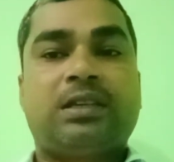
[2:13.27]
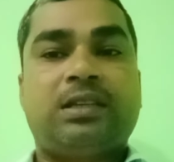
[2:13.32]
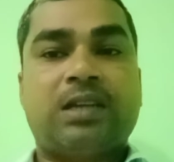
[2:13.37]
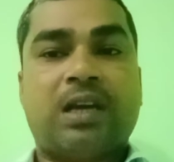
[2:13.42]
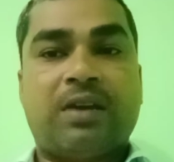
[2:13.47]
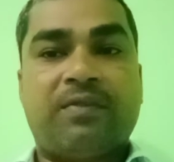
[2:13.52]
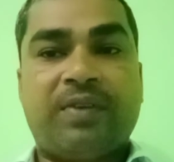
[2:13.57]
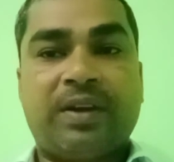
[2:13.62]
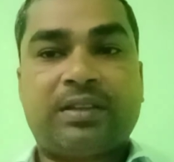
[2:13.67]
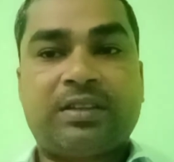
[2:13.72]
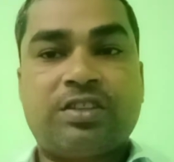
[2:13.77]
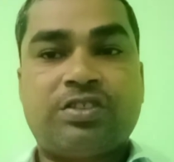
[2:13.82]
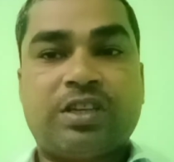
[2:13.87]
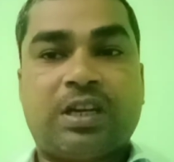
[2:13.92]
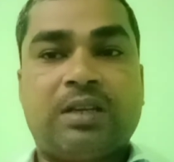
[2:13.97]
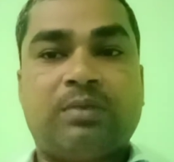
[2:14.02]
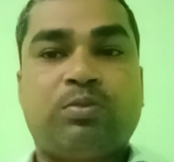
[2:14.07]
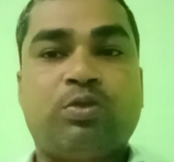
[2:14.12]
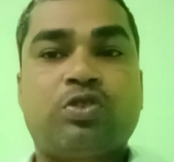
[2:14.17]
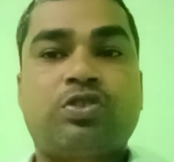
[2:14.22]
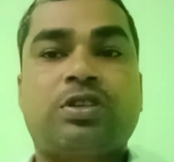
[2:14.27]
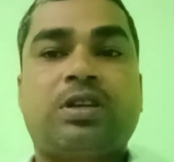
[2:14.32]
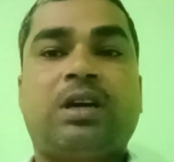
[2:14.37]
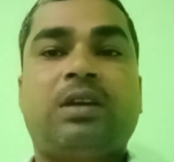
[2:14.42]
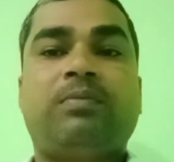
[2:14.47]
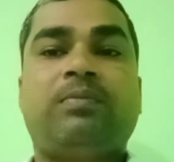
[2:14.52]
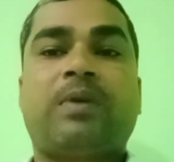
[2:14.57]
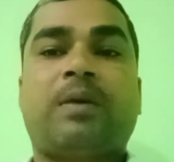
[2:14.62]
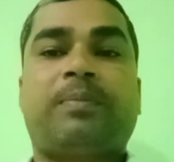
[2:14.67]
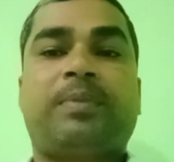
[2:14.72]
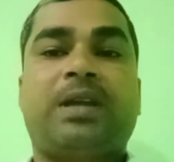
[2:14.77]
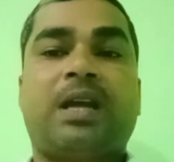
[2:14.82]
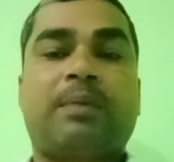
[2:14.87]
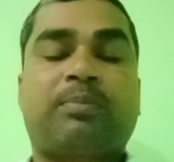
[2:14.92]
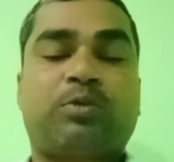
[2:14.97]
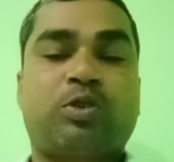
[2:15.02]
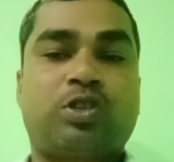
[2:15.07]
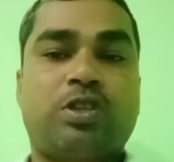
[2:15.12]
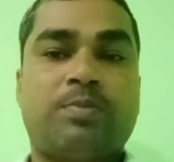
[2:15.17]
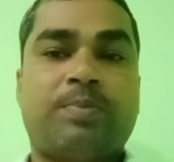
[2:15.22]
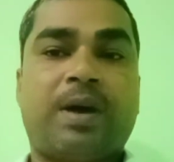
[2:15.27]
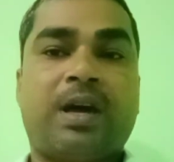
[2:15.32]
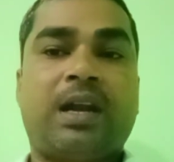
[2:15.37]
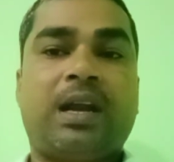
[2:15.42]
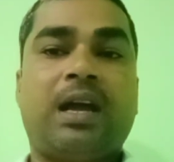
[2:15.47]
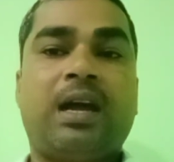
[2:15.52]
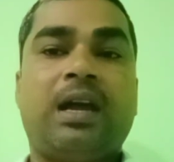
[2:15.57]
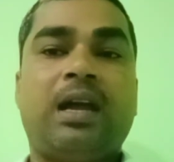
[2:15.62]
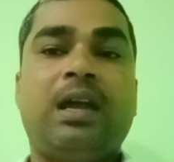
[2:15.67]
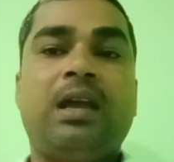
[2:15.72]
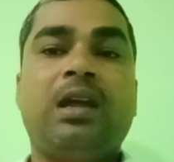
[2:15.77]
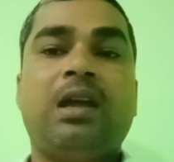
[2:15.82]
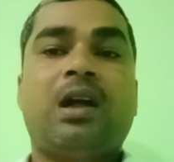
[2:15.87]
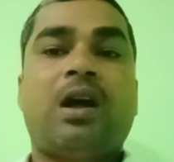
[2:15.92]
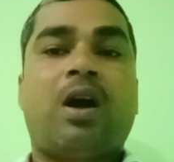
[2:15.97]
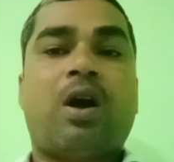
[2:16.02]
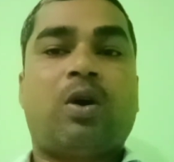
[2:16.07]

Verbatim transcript: कि यह व्यक्ति जानबूझकर अपने आप को छिपा रहा है